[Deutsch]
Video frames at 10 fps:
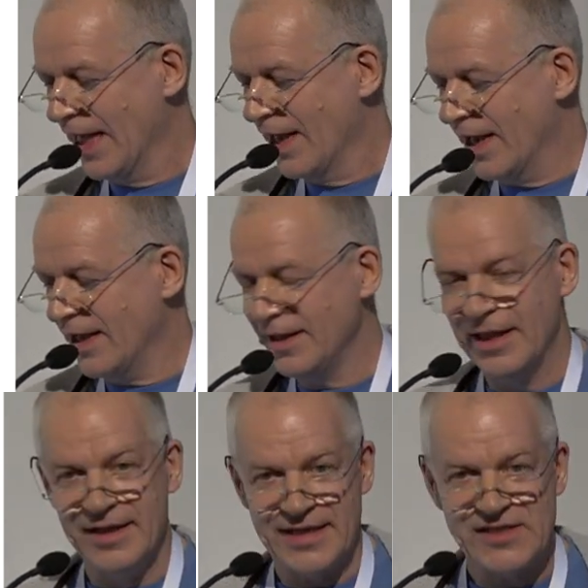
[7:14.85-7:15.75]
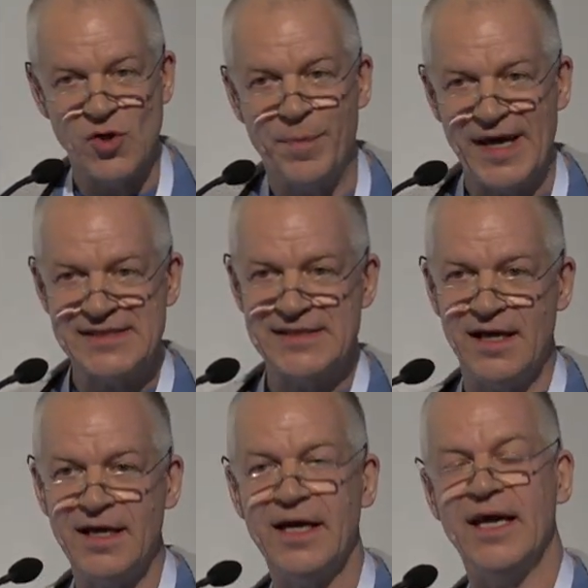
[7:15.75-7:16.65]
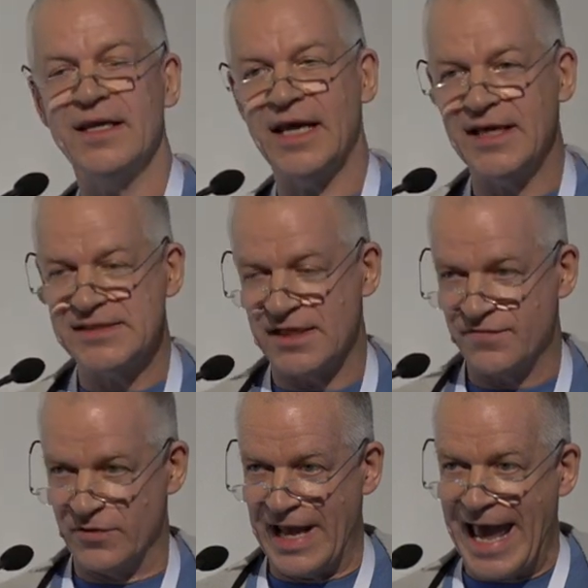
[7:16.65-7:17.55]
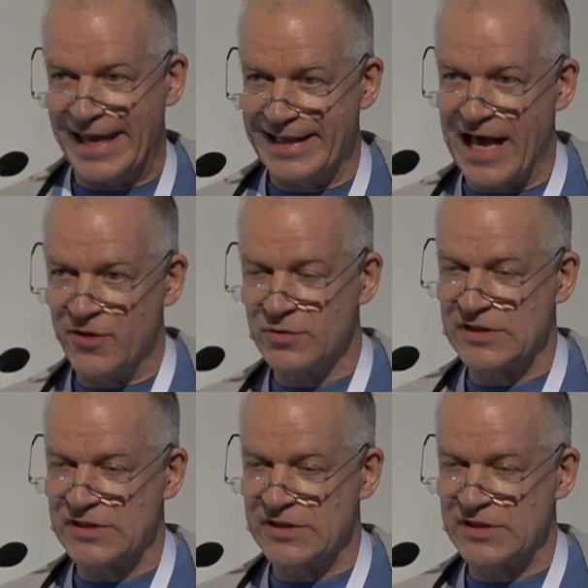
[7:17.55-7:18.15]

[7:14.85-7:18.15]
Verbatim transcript: ja, desto besser in Hinsicht von Einladung,